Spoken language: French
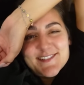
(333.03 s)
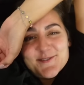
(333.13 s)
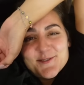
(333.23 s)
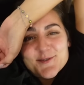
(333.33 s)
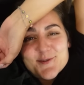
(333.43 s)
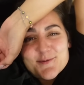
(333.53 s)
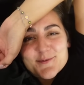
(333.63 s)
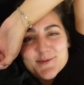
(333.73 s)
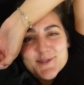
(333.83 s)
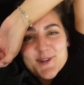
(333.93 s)
is the
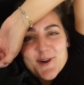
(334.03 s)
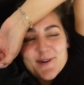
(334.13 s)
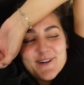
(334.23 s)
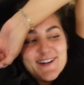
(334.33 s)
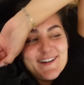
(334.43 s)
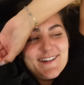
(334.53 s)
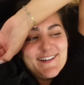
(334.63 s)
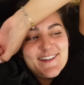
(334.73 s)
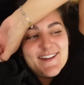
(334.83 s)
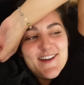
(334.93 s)
true story
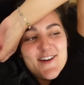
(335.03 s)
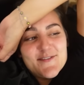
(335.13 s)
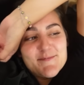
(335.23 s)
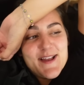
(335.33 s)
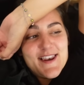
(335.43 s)
of my